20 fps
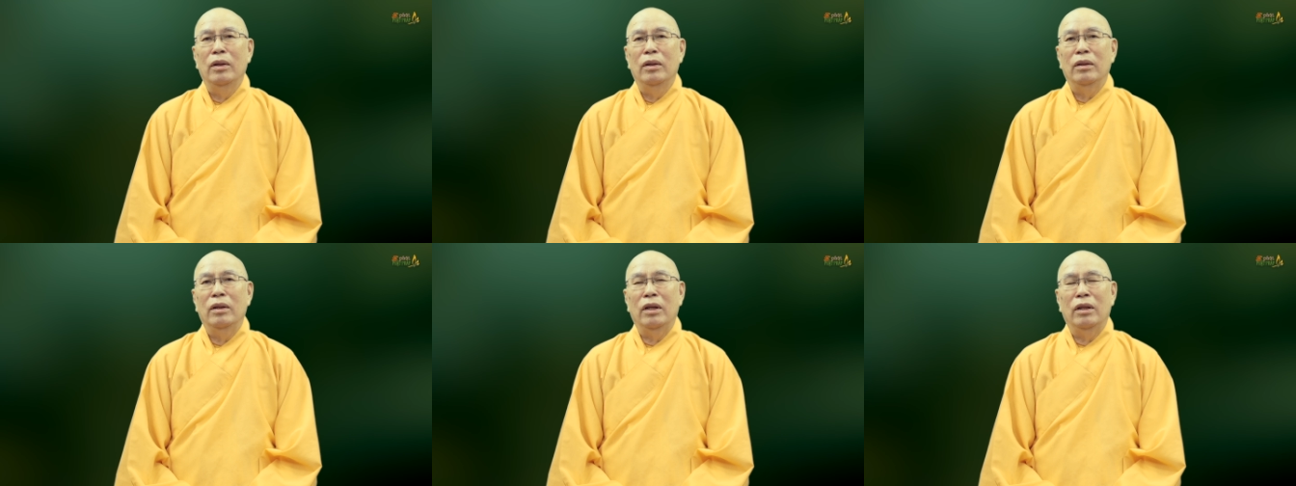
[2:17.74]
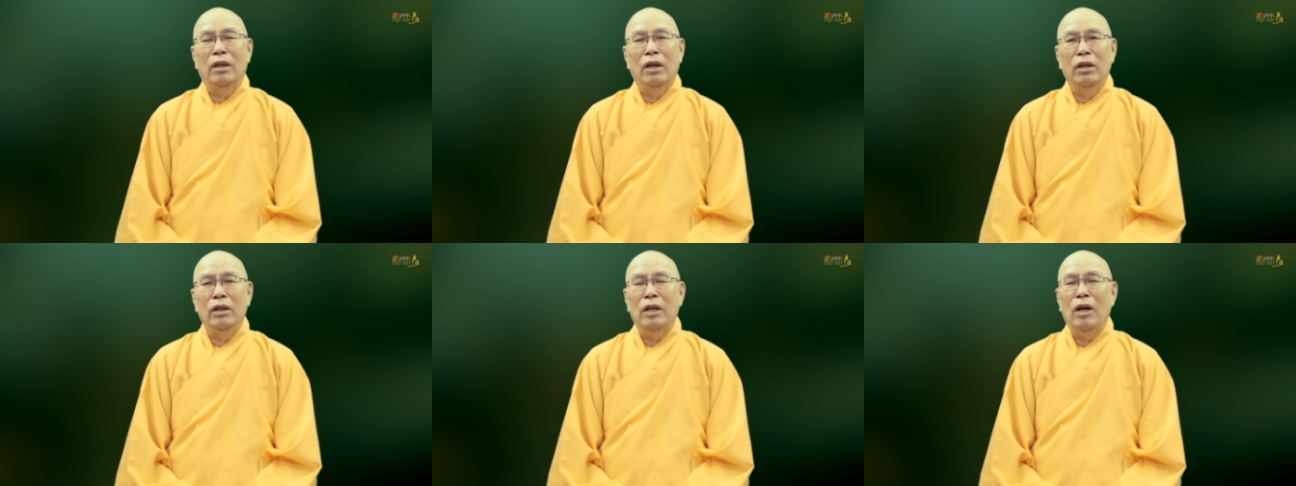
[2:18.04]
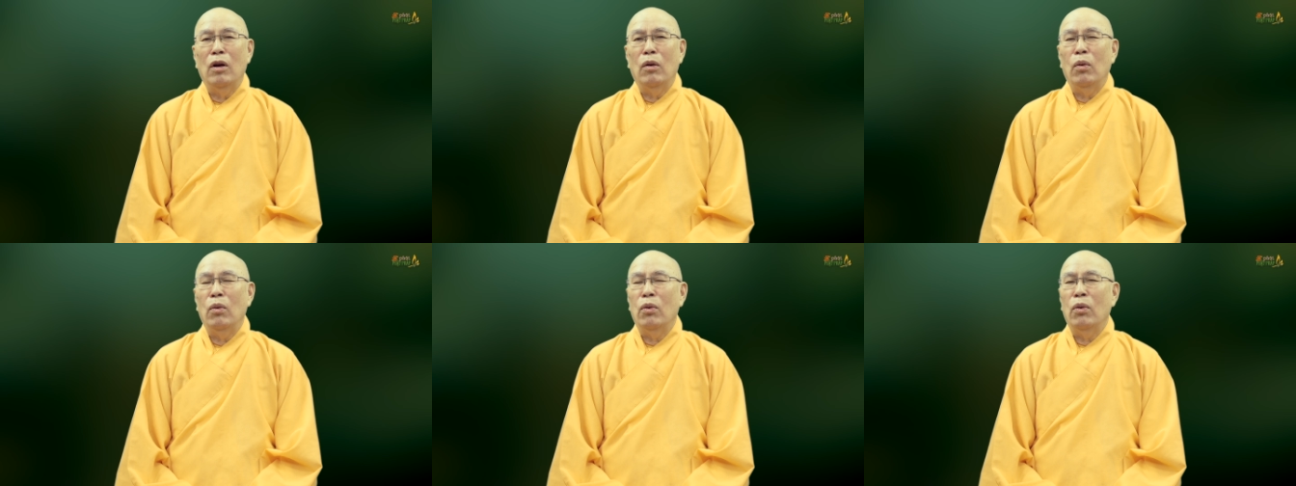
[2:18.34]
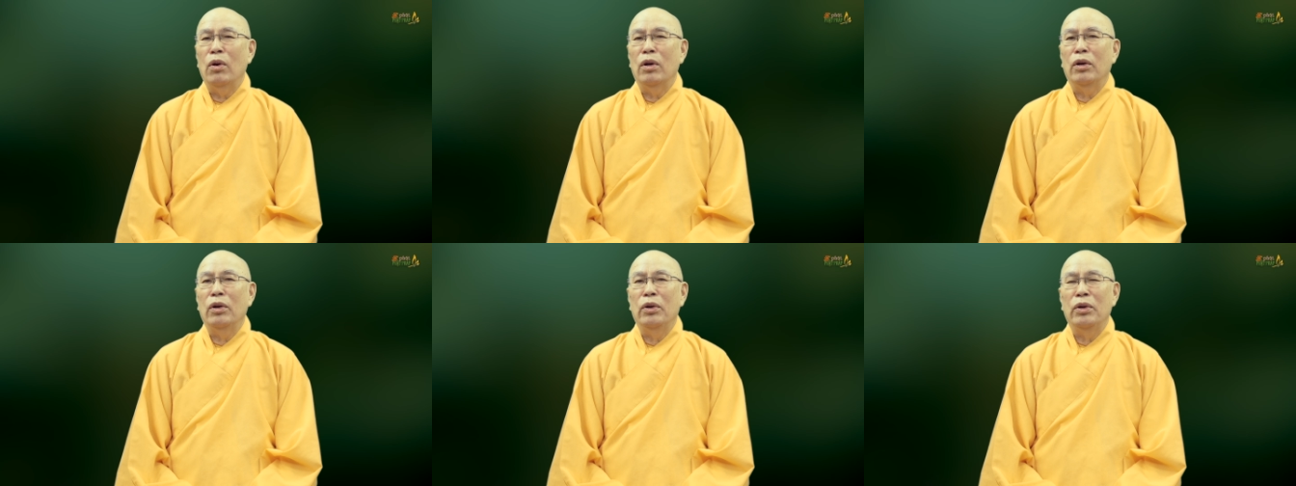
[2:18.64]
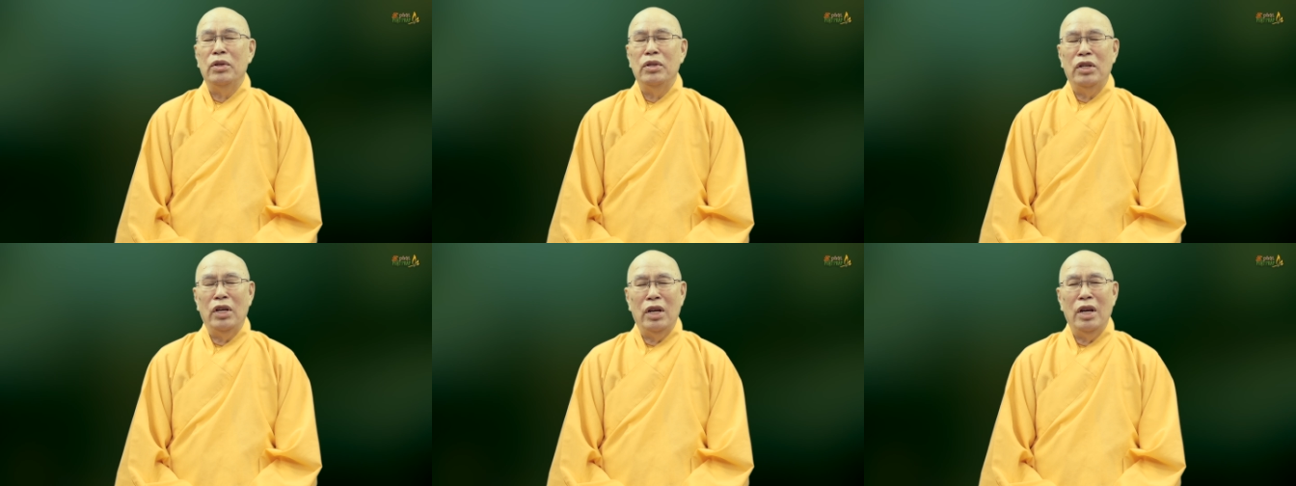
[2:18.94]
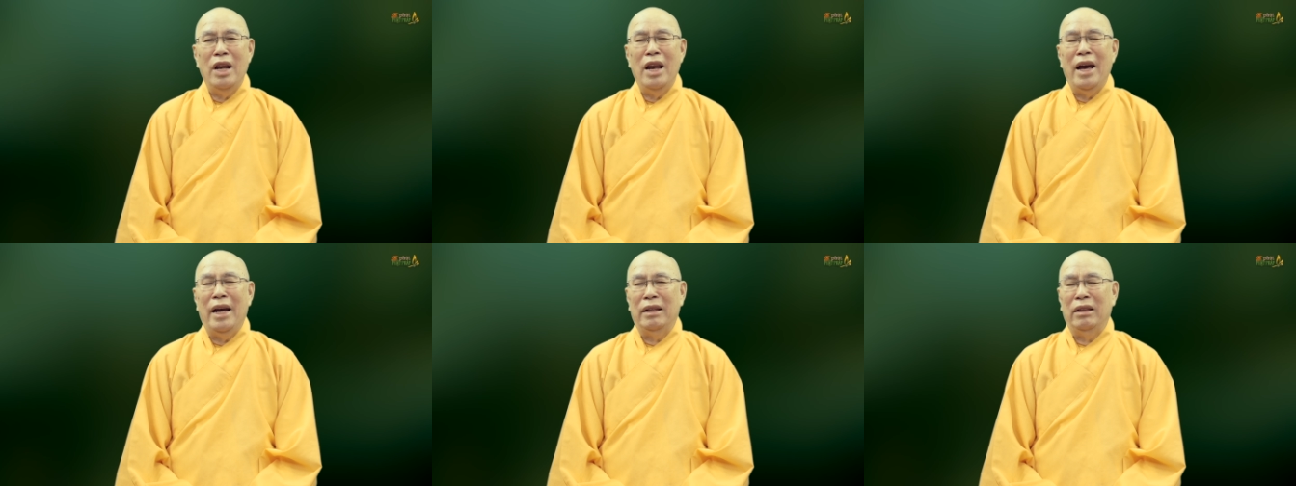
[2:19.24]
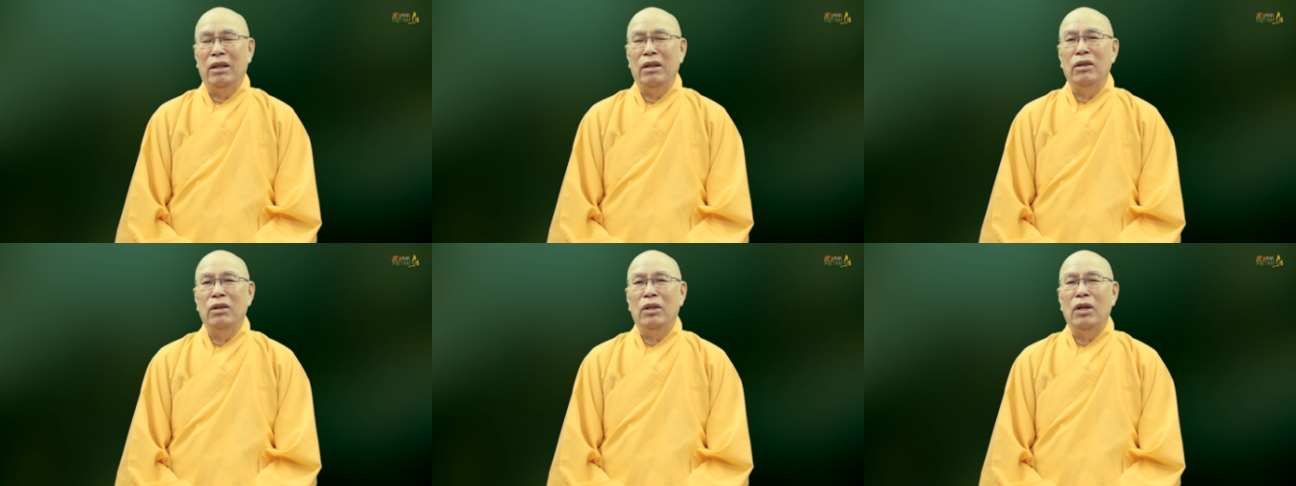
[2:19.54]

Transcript: thì tự thân của con người chỉ là tự